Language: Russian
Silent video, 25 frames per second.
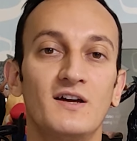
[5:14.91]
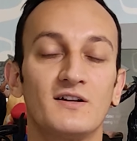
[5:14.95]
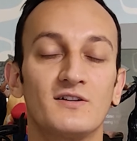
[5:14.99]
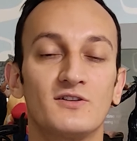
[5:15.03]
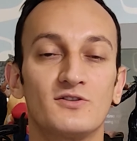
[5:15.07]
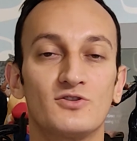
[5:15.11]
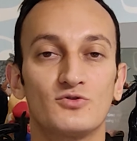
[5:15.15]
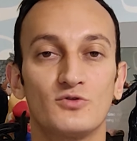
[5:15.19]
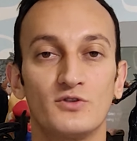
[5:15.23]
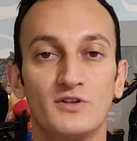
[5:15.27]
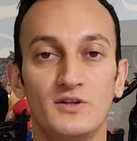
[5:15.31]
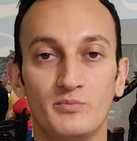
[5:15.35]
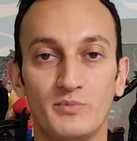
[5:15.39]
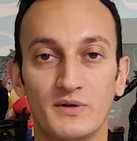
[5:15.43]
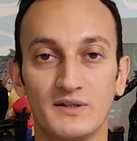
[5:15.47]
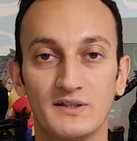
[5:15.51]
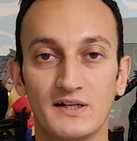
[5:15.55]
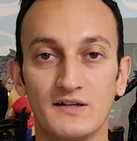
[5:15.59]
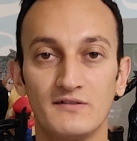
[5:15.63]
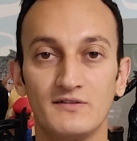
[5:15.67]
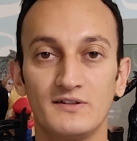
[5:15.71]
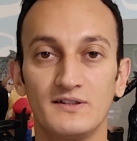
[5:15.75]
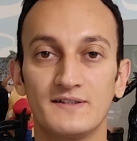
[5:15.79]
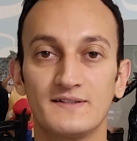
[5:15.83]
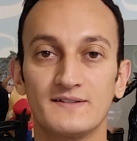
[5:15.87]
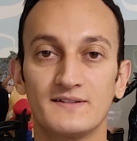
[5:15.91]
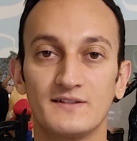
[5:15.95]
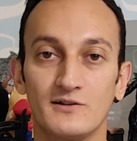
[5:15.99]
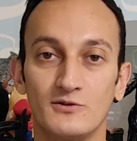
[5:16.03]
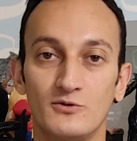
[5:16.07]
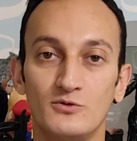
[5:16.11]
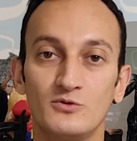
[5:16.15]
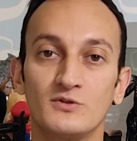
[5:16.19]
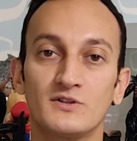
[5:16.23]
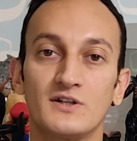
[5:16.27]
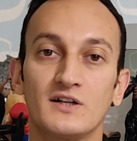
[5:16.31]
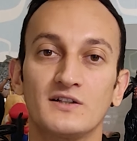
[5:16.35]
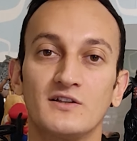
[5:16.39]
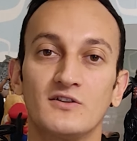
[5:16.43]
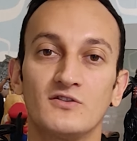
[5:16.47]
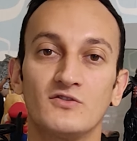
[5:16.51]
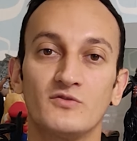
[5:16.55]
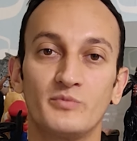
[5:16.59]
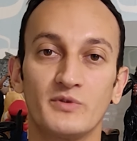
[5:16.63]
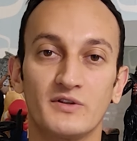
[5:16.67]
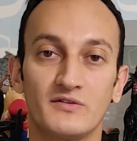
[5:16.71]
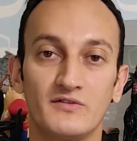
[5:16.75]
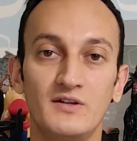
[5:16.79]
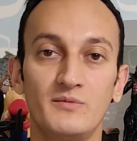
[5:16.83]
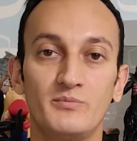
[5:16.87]
что не понравилось Сталлону, когда он
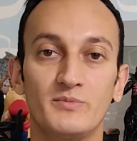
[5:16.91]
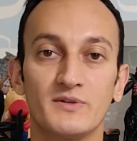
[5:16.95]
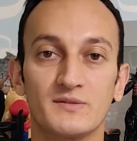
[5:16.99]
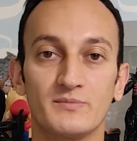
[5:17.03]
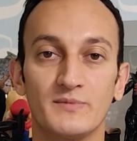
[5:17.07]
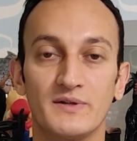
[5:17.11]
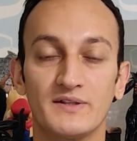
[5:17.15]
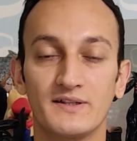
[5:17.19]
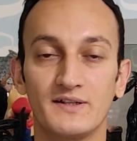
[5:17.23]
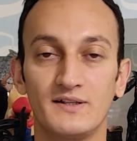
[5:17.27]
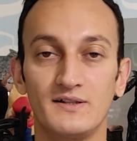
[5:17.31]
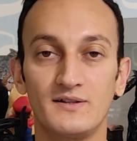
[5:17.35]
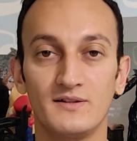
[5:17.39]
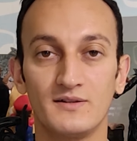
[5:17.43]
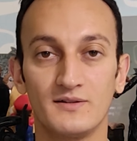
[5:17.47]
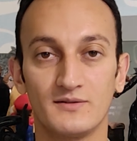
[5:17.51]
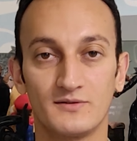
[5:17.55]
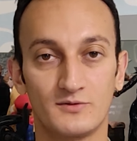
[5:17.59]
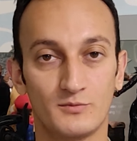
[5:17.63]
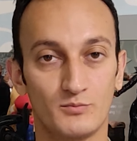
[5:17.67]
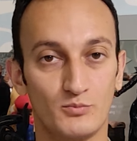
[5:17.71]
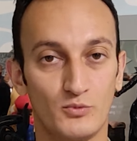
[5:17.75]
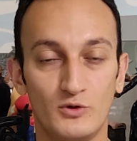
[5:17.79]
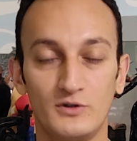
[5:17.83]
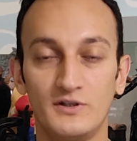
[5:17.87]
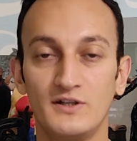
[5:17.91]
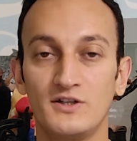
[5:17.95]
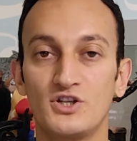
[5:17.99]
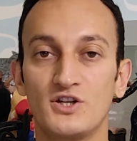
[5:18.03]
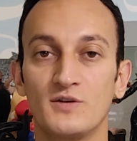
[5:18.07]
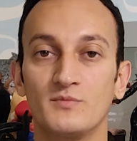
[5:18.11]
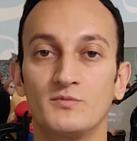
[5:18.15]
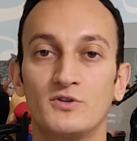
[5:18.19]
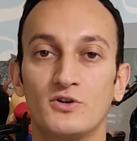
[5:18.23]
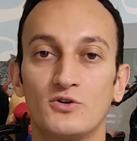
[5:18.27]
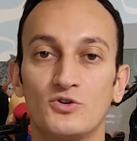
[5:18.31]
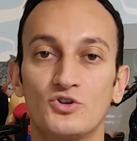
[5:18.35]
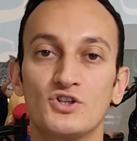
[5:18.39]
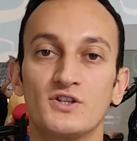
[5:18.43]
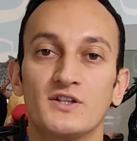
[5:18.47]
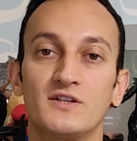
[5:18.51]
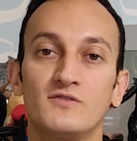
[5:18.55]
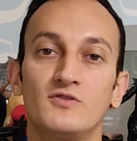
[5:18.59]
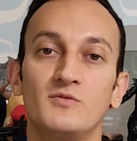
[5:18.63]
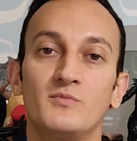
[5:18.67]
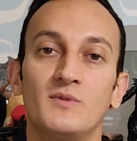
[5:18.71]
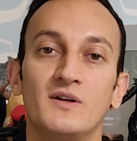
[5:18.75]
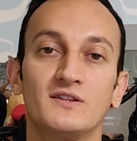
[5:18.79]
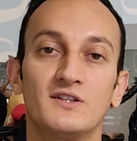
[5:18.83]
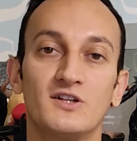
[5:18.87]
впервые посмотрел более чем
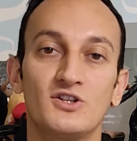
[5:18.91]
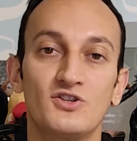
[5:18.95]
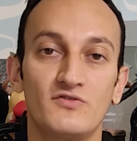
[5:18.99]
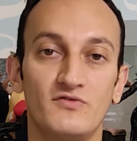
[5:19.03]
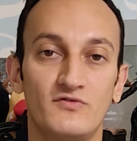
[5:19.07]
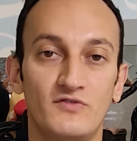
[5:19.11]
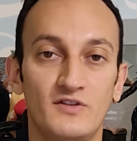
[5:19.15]
трехчасовой монтаж